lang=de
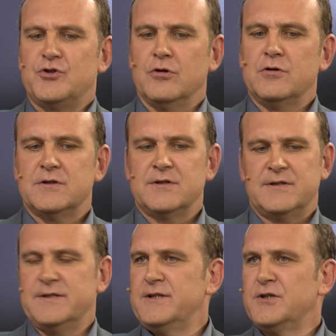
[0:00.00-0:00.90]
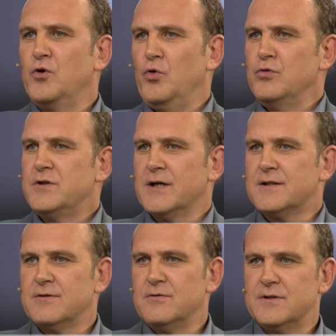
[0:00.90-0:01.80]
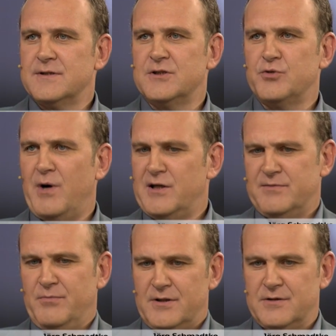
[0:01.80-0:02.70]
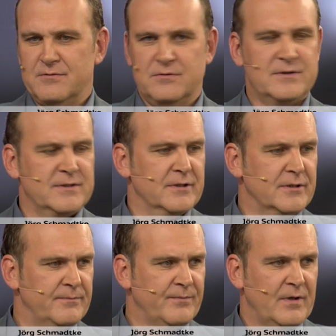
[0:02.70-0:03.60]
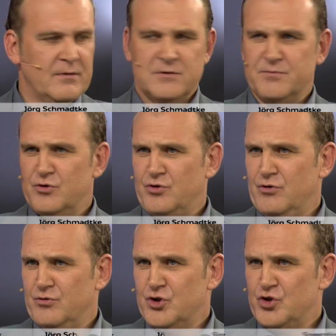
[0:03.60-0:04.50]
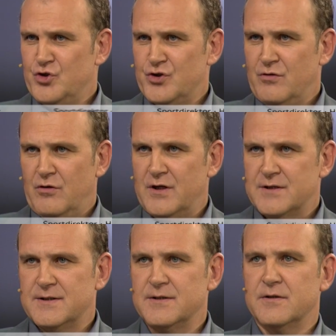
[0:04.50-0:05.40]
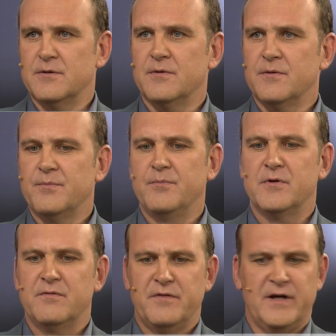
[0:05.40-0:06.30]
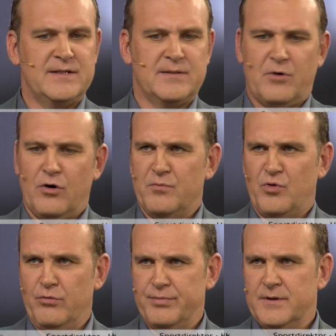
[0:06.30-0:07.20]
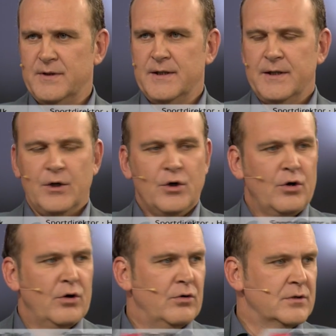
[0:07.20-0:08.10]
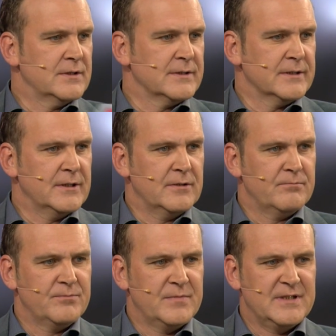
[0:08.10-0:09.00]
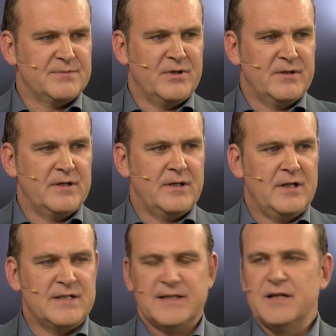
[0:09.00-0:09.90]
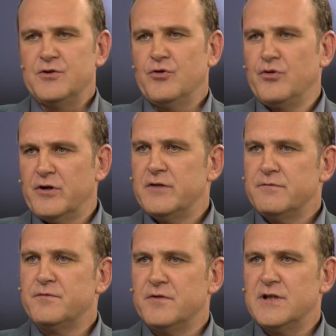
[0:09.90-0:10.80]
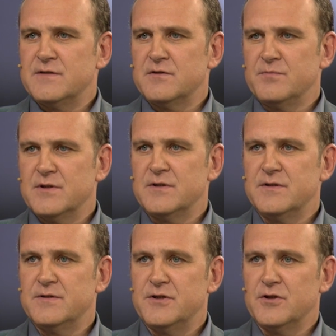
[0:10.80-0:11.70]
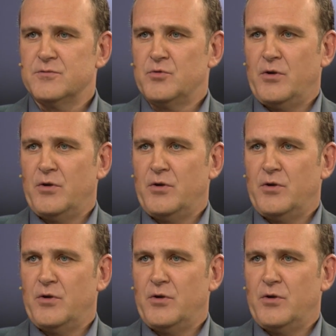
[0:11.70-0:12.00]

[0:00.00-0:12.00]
schon, dass es sich gelohnt hat und dass es Spaß macht und... Äh dass man eine tolle Unterstützung auch hat äh, mit den Fans, aber auch im Club. Und äh, dass man letztendlich honoriert wird für das, was man sich aus dem